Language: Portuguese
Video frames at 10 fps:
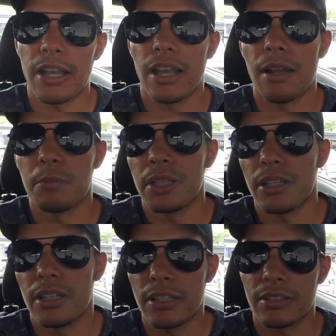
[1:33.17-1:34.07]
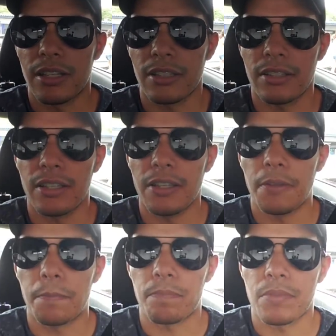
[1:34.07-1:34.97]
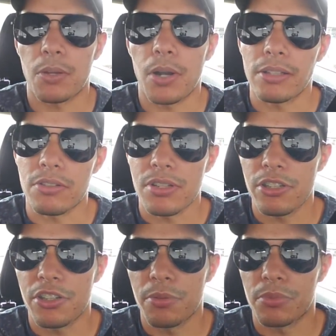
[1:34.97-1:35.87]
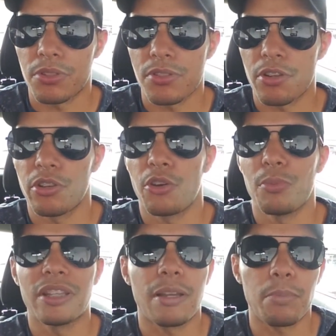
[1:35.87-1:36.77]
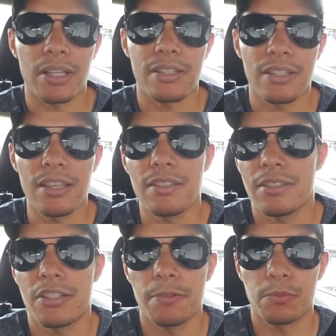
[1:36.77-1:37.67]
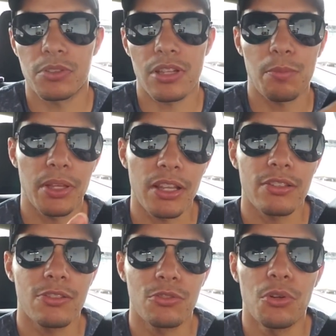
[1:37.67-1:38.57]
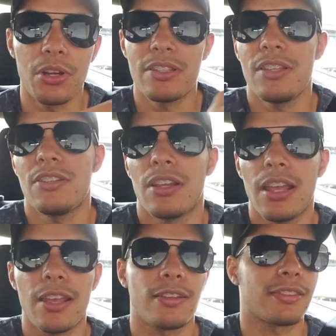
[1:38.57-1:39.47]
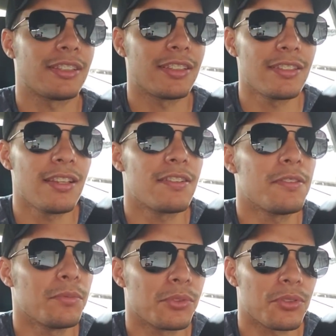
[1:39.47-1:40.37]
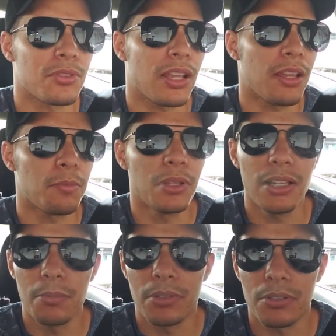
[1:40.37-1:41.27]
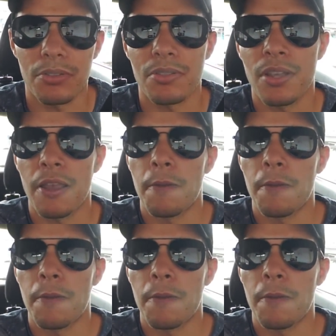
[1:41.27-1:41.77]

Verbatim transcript: A minha aliança, ela tem 4 centímetros. Eu ia aumentar para 6 centímetros. Apenas 2 centímetros. É, centímetros? É, milímetros.